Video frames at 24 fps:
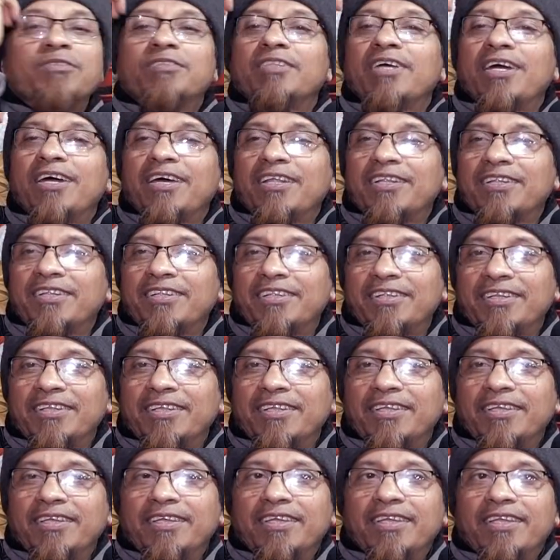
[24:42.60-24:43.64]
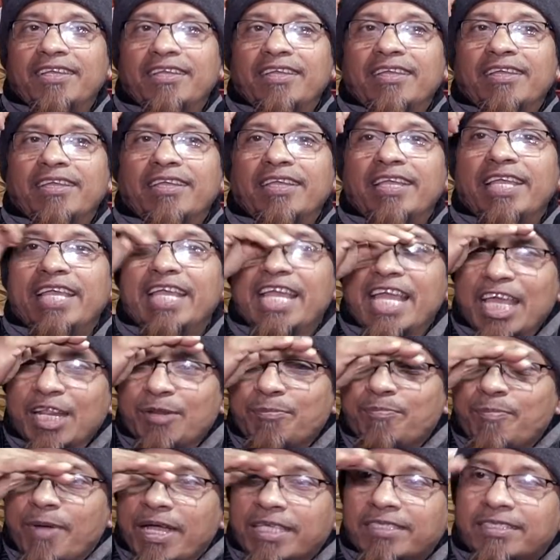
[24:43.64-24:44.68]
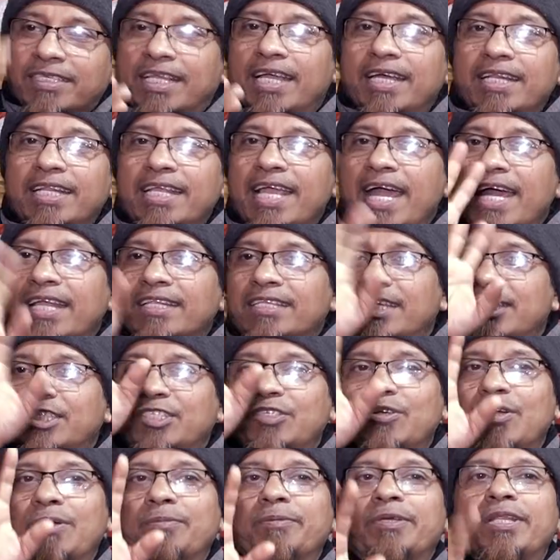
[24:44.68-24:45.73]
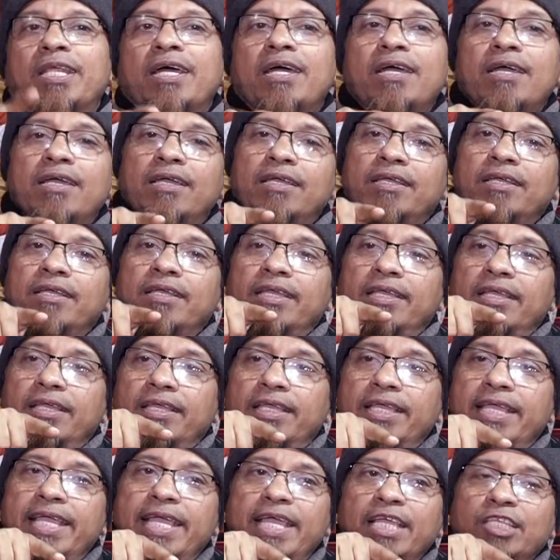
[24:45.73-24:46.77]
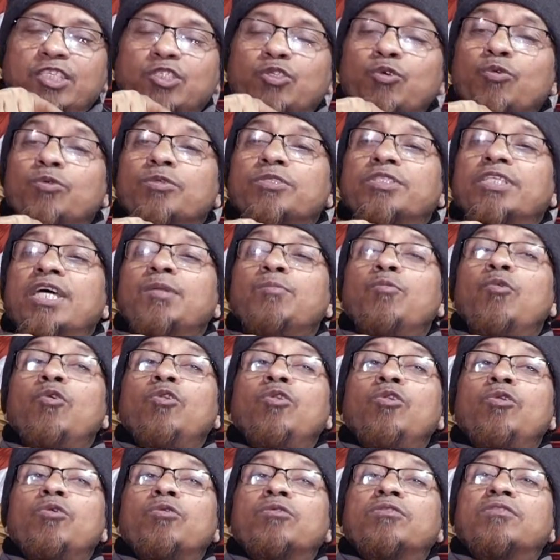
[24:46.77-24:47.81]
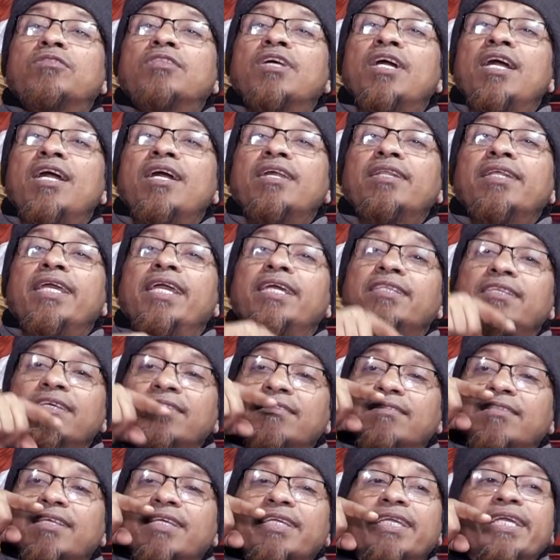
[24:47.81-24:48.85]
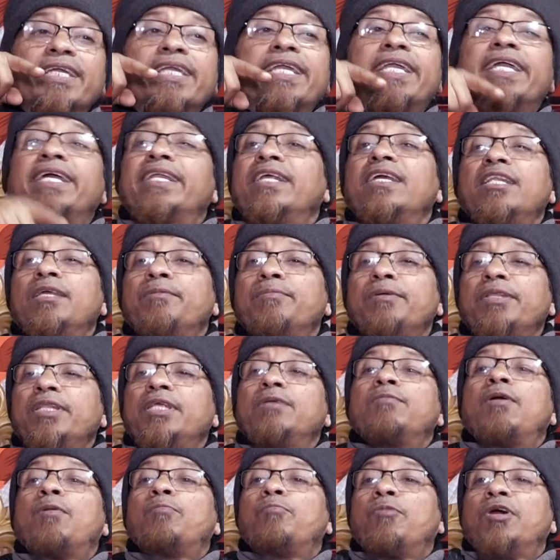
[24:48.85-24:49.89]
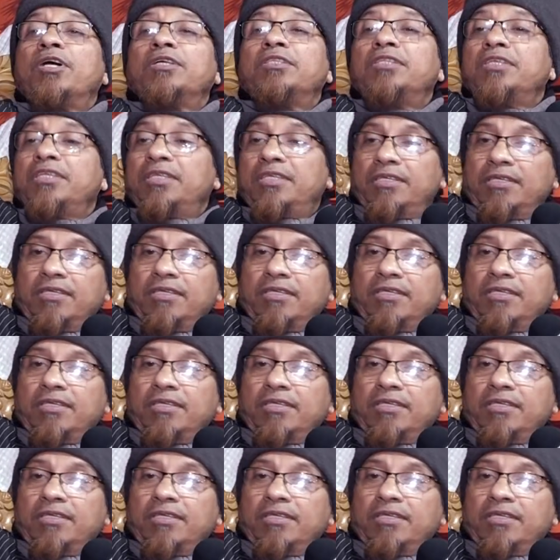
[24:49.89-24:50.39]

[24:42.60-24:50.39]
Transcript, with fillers: তার এর মাঝখানে আর কিছু হবে না এই জোরজার মূল্যোক্তার এদের থেকে কেড়ে নেবেন ইমাম মাহাদি